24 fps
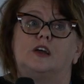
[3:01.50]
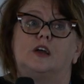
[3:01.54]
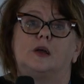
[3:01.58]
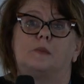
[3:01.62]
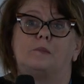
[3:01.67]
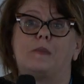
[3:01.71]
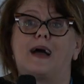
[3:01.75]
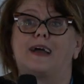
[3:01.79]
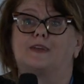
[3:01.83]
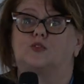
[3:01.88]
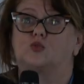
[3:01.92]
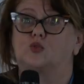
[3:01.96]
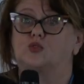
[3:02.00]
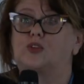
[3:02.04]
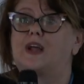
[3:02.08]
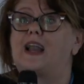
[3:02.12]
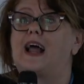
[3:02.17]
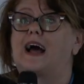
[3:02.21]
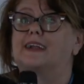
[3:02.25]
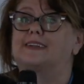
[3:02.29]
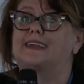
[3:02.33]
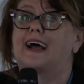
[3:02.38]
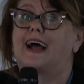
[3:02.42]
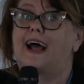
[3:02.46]
ma è
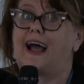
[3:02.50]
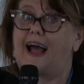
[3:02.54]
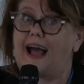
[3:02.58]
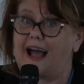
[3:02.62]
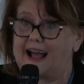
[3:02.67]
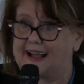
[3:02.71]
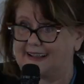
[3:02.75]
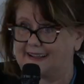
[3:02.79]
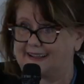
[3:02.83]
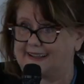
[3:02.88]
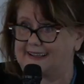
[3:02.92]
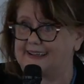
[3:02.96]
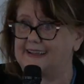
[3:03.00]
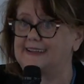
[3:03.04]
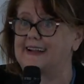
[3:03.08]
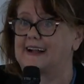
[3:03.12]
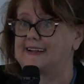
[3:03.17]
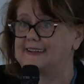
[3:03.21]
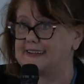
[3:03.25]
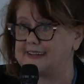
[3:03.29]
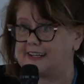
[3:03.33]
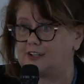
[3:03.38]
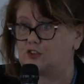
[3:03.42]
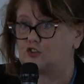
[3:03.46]
tutelata anche dal
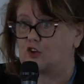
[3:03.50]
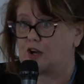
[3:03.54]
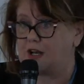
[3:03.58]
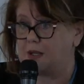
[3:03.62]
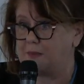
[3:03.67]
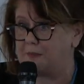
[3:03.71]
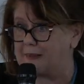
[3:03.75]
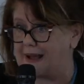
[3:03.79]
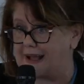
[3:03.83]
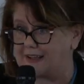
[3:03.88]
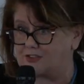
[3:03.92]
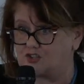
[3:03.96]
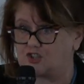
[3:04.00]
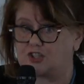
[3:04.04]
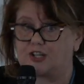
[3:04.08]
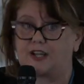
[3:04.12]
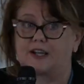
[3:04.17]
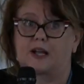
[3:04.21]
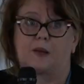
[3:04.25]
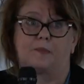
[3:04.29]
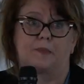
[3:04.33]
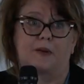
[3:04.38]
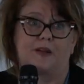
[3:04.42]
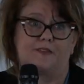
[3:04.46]
diritto all'immagine
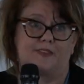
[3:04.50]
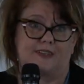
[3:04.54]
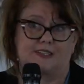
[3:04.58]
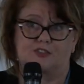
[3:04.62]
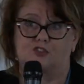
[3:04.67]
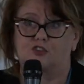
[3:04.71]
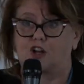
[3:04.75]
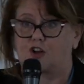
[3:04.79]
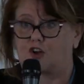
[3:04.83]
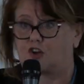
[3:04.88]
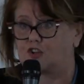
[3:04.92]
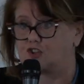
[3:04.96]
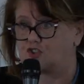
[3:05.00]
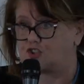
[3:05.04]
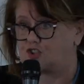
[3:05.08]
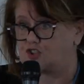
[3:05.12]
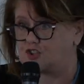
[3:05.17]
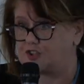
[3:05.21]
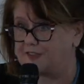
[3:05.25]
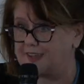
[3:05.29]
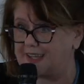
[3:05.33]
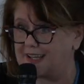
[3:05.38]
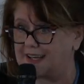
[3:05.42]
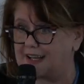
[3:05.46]
che è previsto dal codice
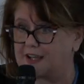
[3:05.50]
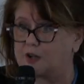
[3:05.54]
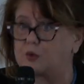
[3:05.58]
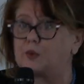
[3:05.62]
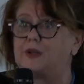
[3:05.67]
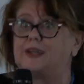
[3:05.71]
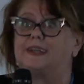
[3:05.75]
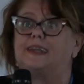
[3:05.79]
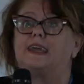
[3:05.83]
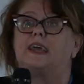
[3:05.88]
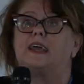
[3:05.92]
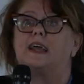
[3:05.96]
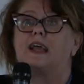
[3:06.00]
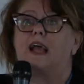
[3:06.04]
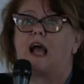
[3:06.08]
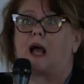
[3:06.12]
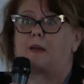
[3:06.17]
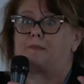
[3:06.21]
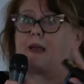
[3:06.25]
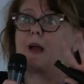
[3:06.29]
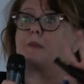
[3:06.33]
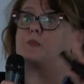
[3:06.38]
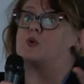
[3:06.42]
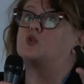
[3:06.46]
civile. Quindi
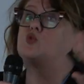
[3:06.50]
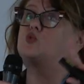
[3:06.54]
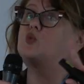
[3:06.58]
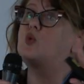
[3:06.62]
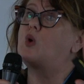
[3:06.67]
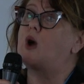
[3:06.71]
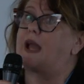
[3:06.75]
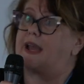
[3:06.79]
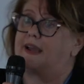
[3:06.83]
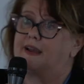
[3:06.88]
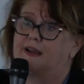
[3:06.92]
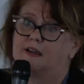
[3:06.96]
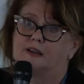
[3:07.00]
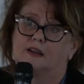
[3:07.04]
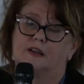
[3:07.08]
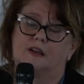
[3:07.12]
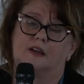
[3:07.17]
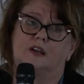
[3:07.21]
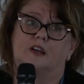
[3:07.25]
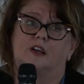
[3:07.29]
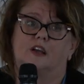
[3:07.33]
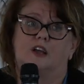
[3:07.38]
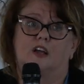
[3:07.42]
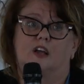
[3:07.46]
abbiamo due
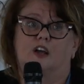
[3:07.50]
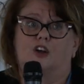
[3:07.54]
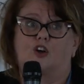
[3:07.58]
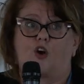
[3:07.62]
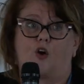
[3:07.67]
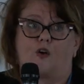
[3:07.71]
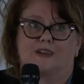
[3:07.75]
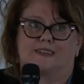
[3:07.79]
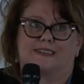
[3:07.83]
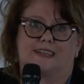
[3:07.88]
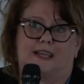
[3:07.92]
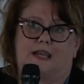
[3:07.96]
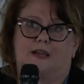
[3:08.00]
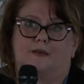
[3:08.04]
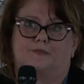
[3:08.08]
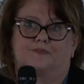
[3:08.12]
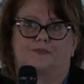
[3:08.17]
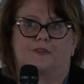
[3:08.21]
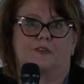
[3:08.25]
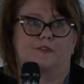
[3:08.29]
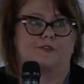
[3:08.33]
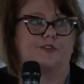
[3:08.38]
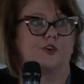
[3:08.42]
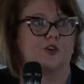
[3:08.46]
cose
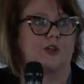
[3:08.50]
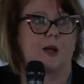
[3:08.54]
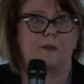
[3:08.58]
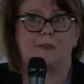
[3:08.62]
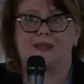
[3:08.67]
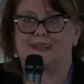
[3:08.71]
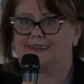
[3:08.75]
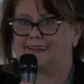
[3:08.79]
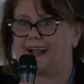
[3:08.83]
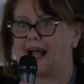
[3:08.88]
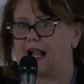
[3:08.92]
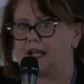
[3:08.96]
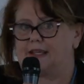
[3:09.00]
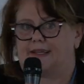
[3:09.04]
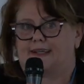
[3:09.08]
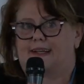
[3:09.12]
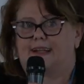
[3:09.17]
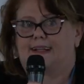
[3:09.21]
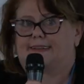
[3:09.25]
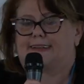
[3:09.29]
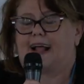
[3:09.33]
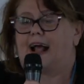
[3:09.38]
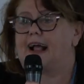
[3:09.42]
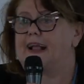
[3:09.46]
fondamentali. In
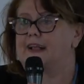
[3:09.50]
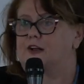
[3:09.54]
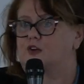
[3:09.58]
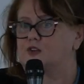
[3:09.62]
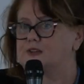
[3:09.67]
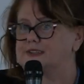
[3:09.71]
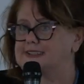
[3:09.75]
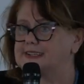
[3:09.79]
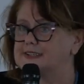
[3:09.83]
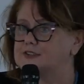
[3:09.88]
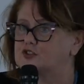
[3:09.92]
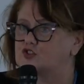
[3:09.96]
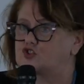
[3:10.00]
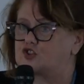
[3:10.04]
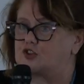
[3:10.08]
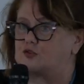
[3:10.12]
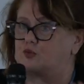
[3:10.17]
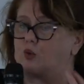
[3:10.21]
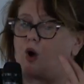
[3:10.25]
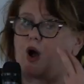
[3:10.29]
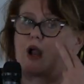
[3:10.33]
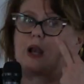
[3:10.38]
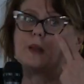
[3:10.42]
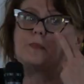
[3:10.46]
realtà il consenso ci
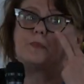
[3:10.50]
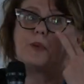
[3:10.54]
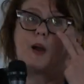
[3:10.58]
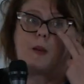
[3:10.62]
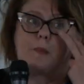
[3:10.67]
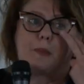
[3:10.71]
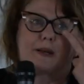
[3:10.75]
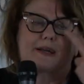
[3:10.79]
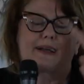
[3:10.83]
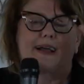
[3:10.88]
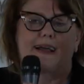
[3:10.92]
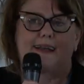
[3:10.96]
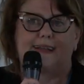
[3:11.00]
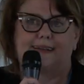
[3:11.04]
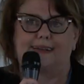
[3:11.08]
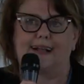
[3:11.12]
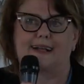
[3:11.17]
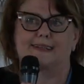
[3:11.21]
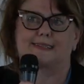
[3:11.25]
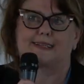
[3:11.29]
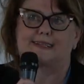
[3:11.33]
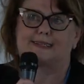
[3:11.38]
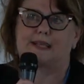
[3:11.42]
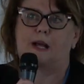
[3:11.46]
vuole. Poi, per
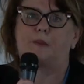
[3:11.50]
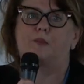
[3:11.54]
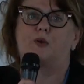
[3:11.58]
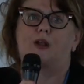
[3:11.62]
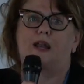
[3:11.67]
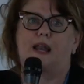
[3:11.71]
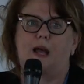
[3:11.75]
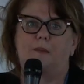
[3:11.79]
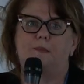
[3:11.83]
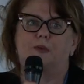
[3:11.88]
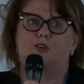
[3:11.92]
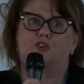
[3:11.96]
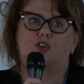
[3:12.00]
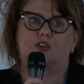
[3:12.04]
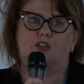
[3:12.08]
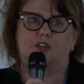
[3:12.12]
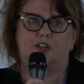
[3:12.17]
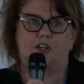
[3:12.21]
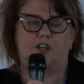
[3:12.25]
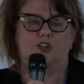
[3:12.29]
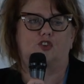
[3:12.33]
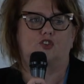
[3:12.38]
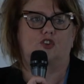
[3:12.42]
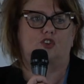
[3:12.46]
carità, se siamo nell'ambito del
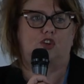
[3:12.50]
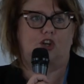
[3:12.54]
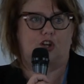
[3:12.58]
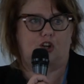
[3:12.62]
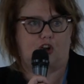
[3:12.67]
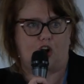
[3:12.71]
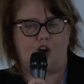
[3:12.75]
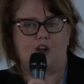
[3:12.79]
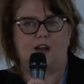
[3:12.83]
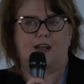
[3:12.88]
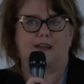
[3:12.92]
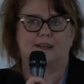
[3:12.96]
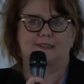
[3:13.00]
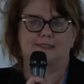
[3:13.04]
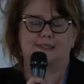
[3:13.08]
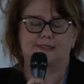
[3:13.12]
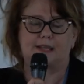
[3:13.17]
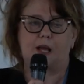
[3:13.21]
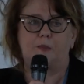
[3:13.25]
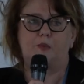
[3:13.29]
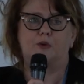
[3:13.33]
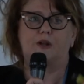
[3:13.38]
diritto di cronaca, se siamo